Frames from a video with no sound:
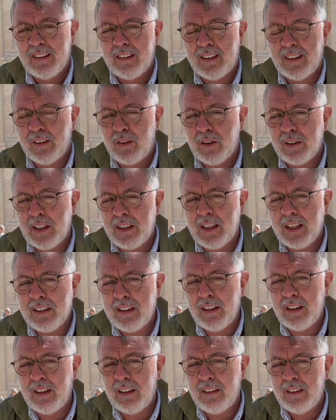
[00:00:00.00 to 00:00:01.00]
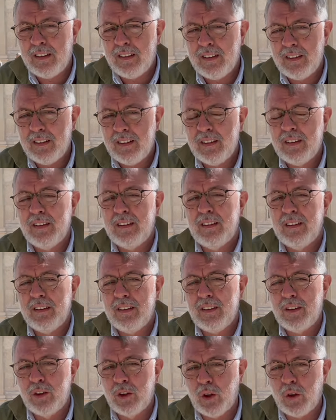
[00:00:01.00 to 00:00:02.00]
Recordad aquel
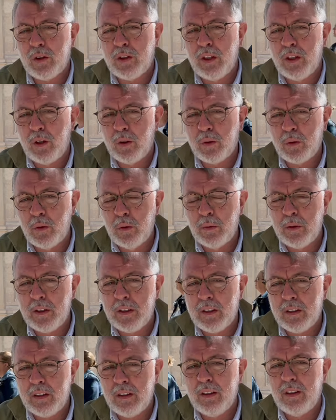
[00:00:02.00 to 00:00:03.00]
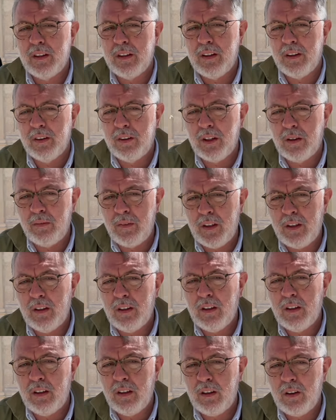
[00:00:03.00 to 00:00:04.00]
12 de octubre de
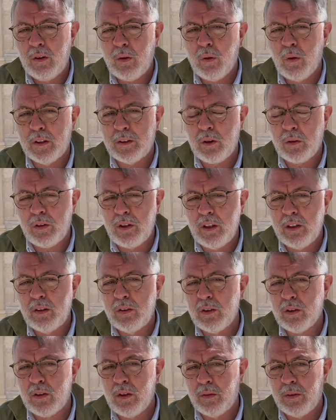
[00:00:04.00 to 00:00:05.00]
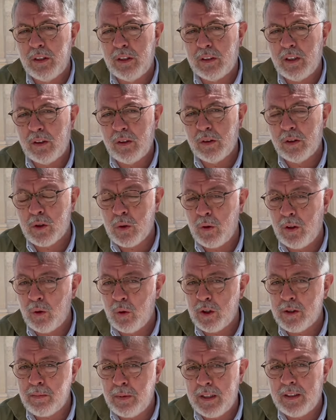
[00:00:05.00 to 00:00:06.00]
1492,
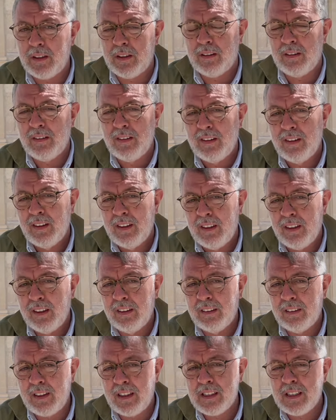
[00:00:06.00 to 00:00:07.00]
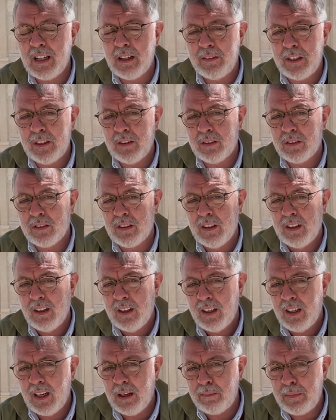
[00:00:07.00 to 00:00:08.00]
cuando España, en tres navíos,
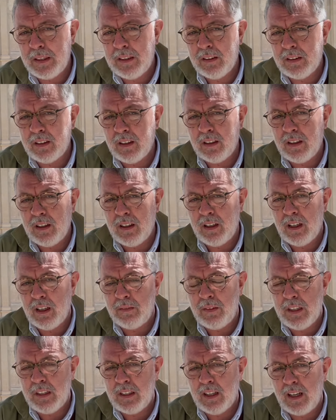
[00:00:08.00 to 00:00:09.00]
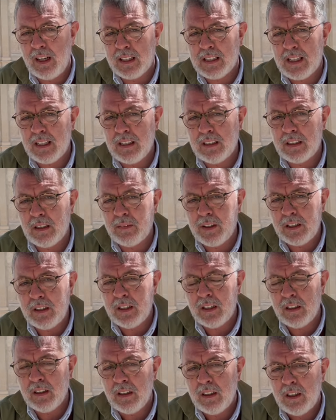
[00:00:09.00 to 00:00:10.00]
la Pinta, la Miña y la Santa
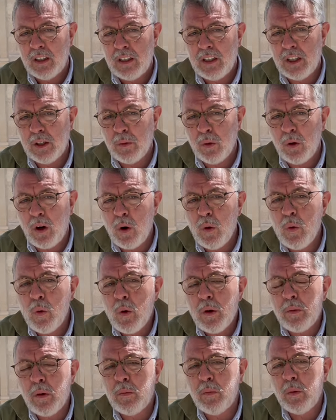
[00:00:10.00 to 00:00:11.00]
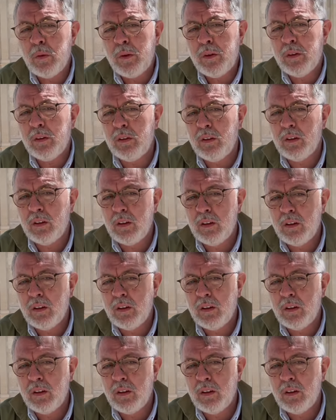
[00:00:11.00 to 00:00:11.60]
María, llevó a un nuevo mundo